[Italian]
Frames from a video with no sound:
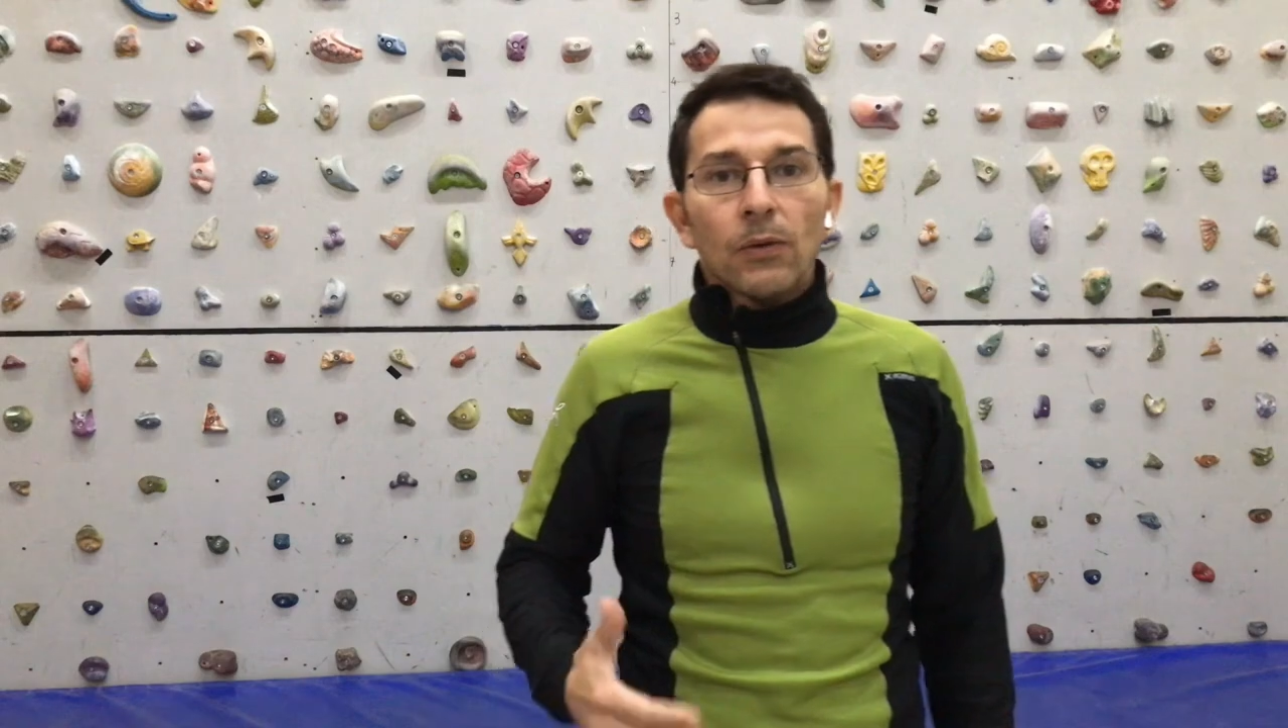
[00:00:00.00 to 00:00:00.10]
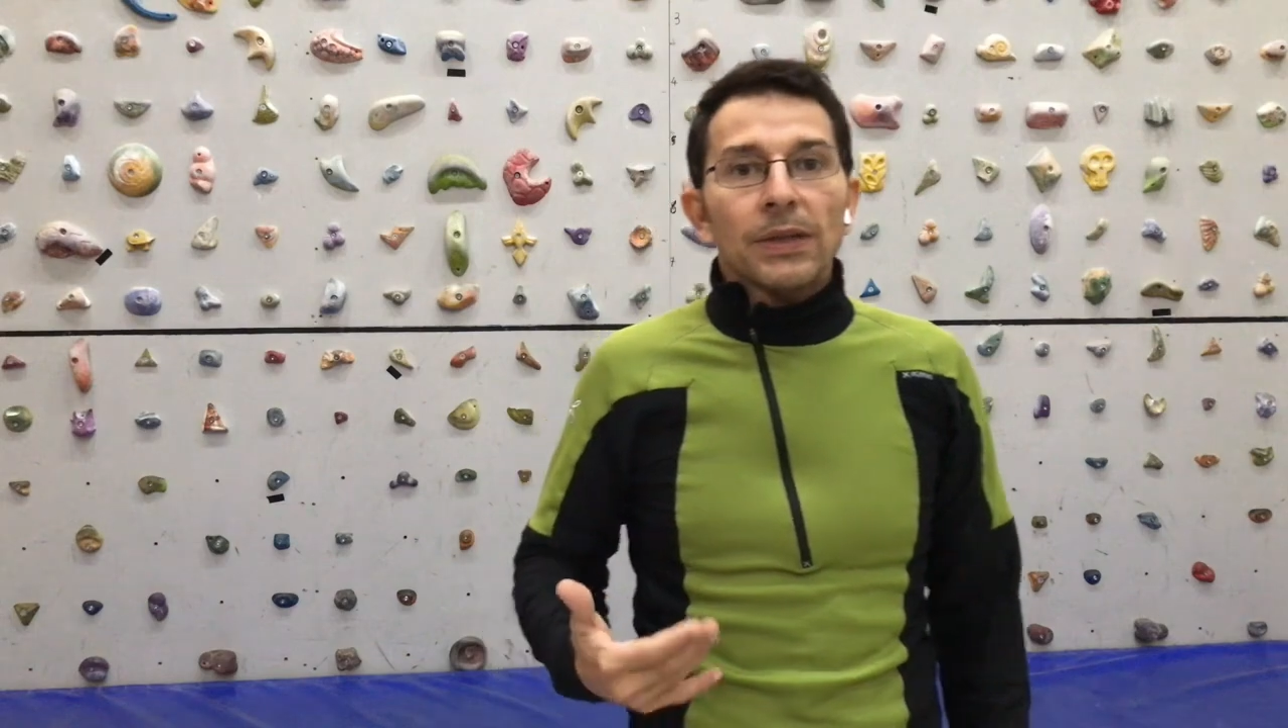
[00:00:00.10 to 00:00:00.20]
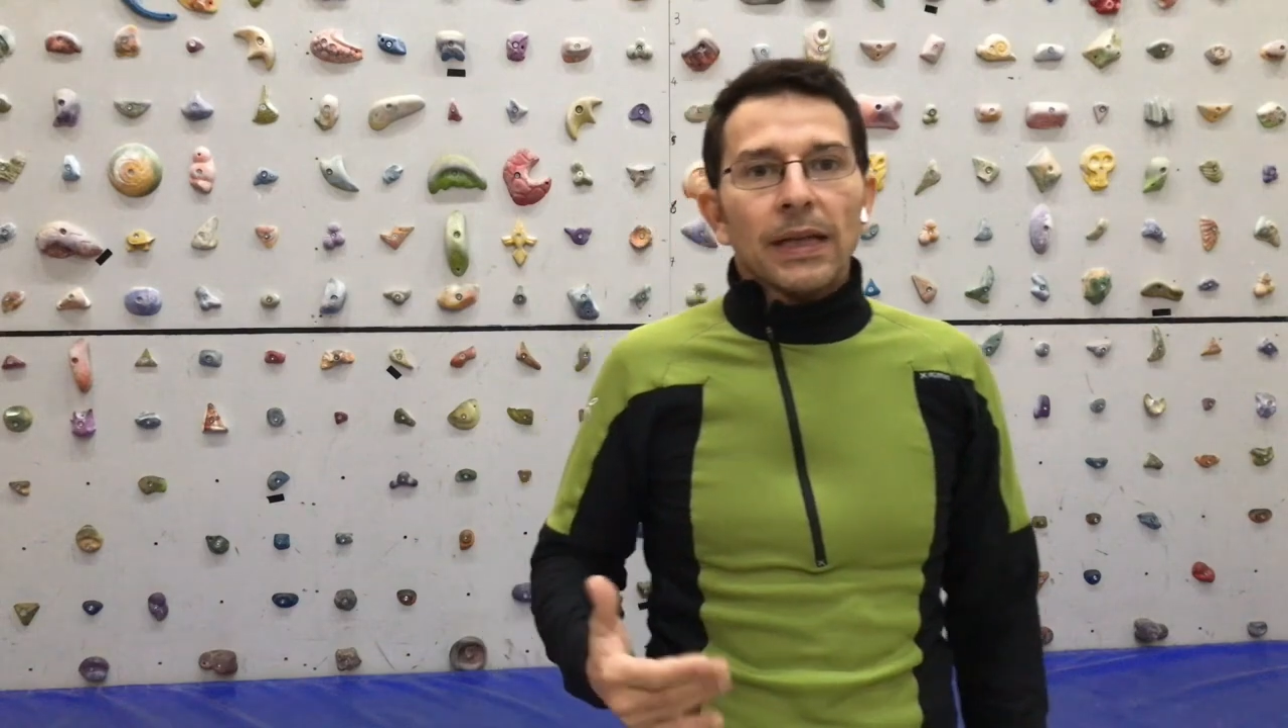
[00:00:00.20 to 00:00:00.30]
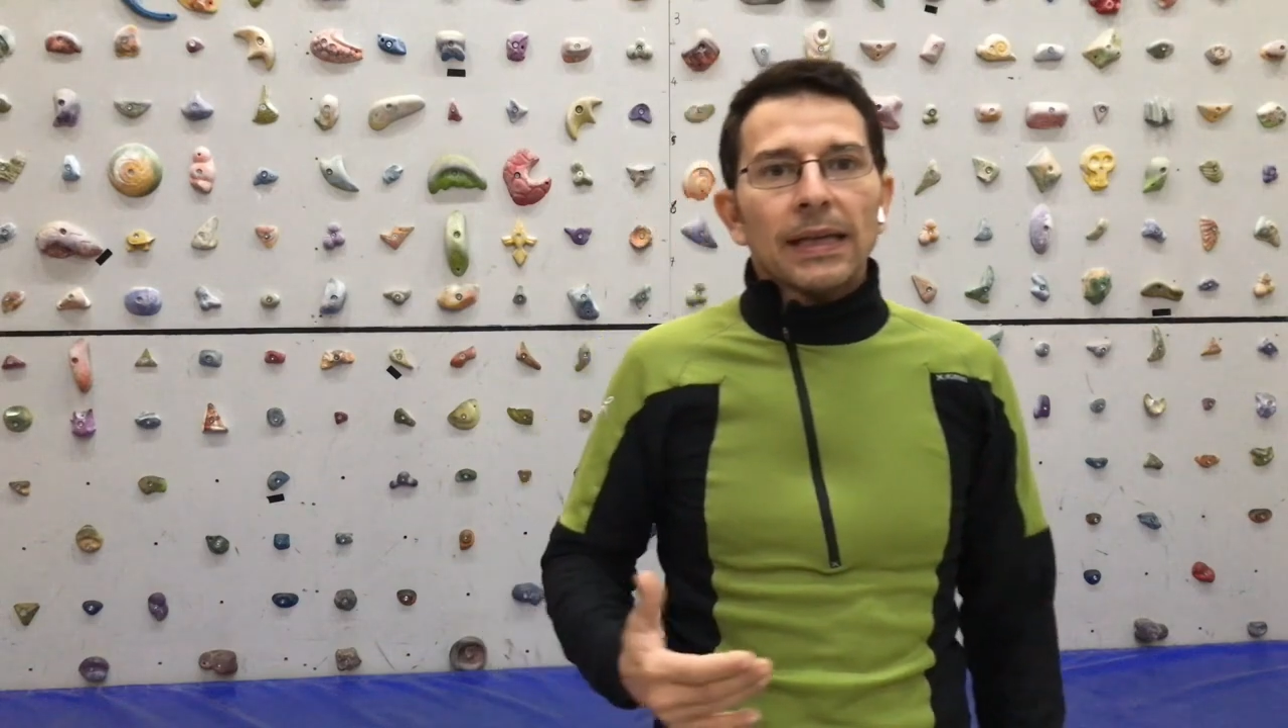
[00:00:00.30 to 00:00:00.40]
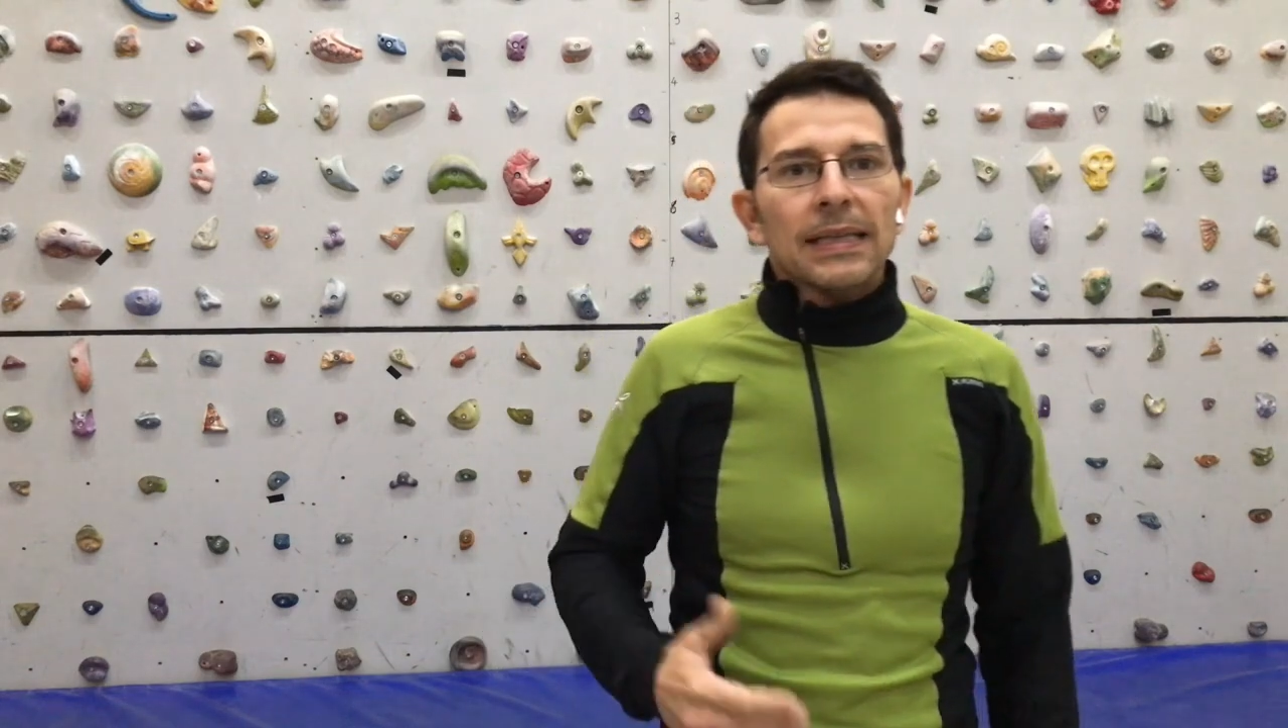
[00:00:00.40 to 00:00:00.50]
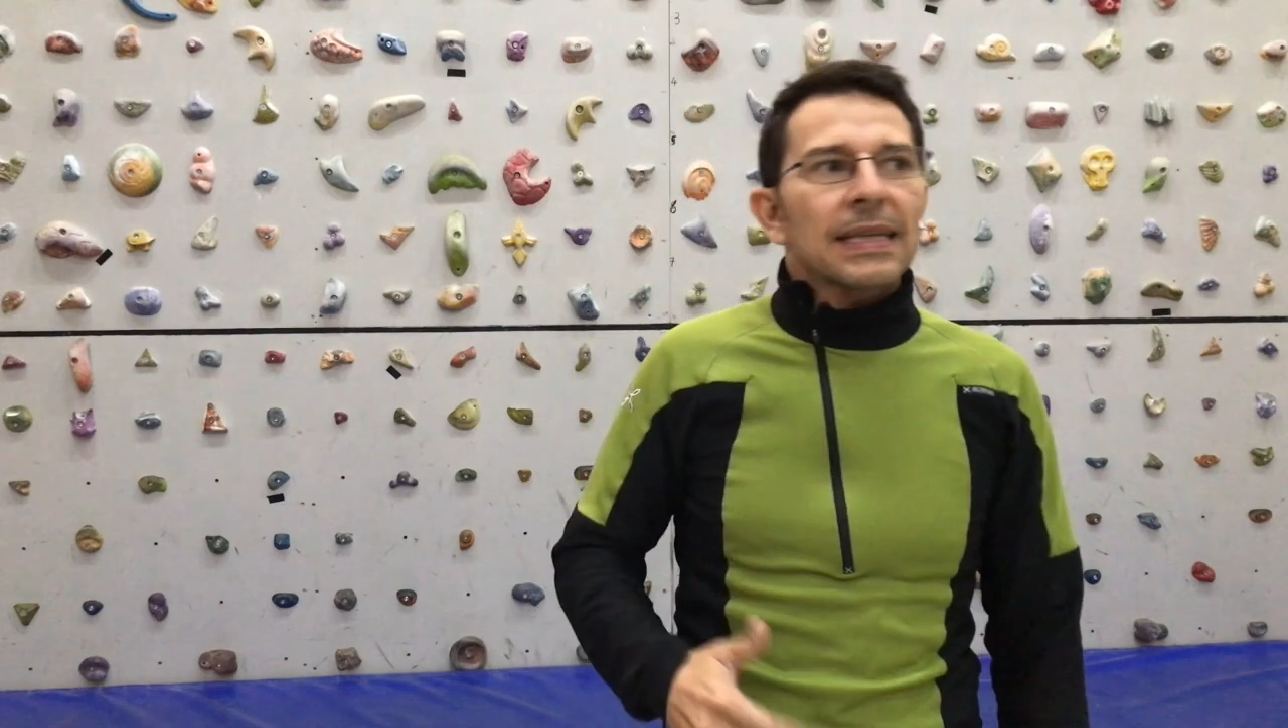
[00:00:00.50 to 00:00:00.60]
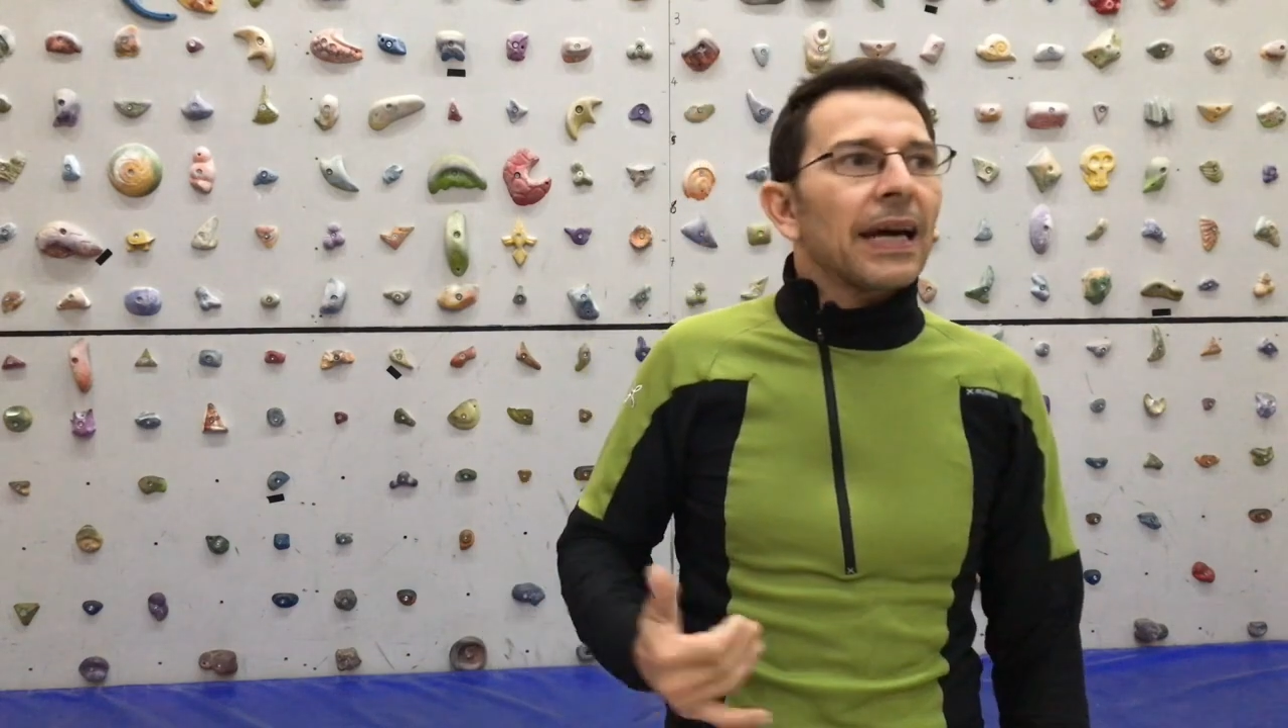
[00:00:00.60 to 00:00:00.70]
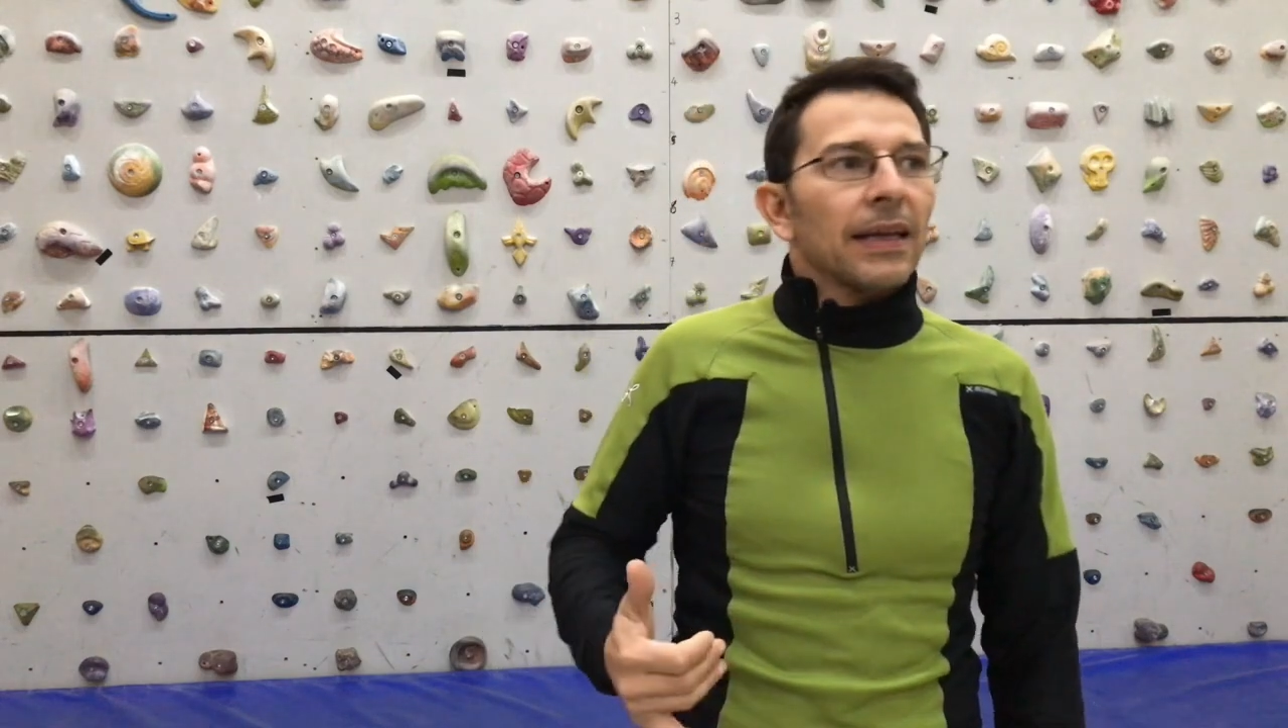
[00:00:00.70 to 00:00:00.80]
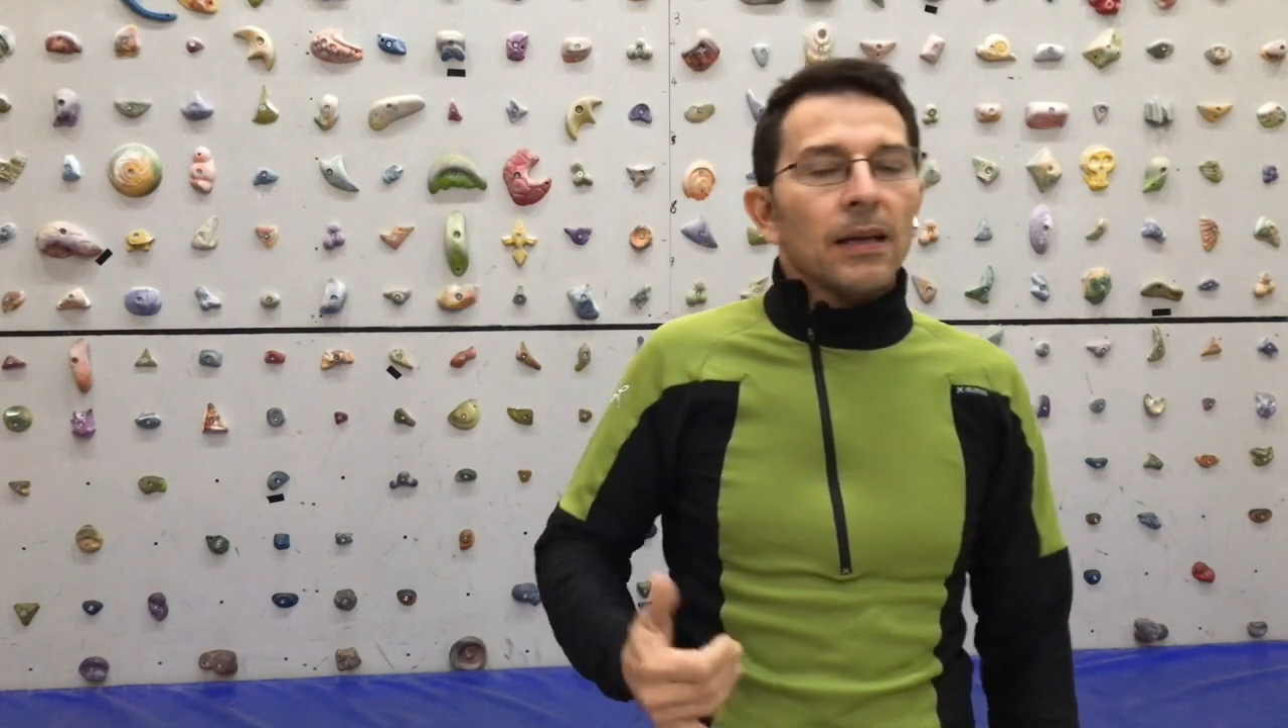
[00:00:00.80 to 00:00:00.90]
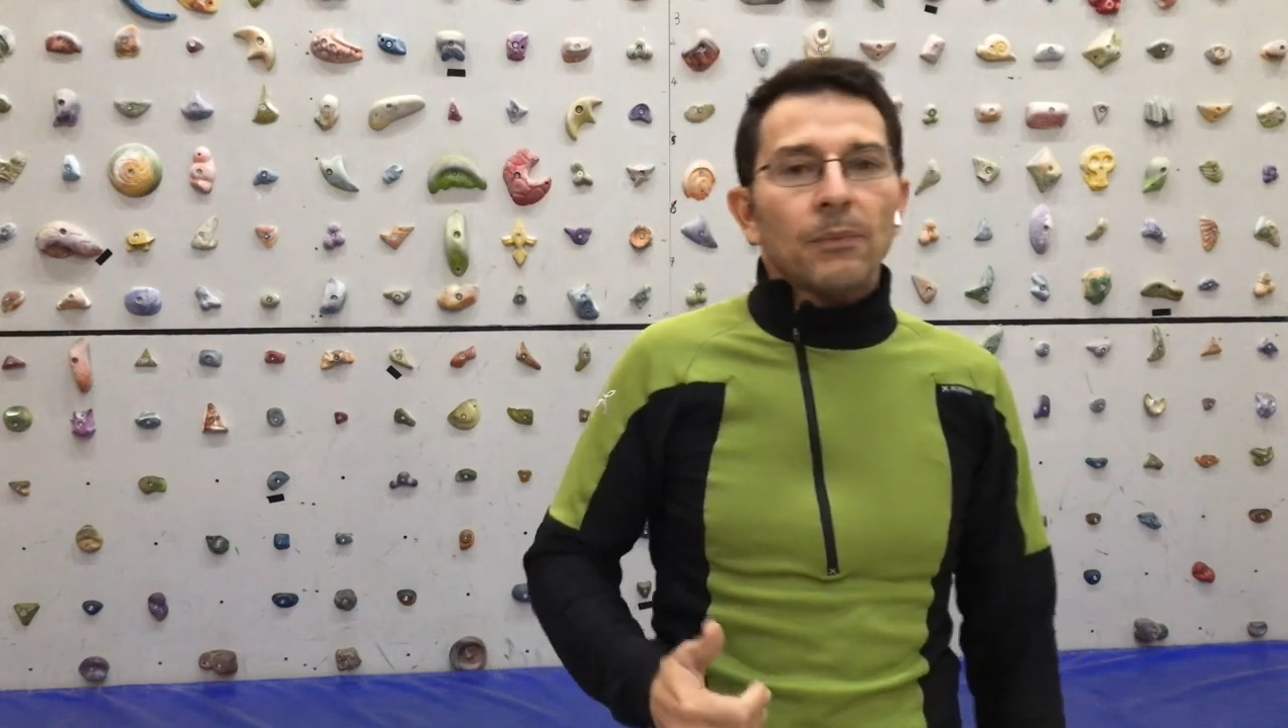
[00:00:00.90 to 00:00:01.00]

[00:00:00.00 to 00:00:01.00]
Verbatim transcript: Vuol dire che scarica